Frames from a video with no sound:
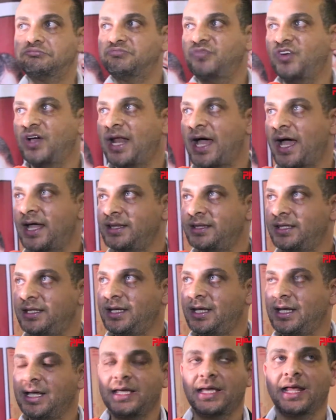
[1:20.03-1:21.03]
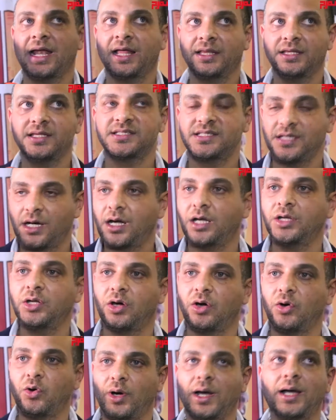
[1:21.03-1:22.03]
فانا عندي كان عندي ثقه ان
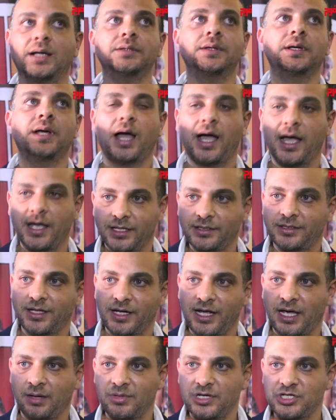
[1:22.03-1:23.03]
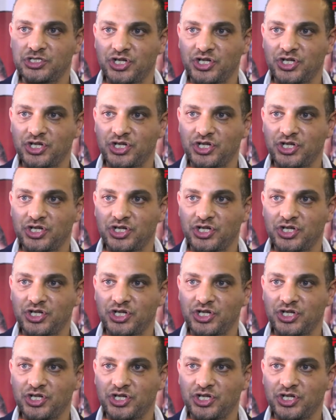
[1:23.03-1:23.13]
هو هيقدر يعمل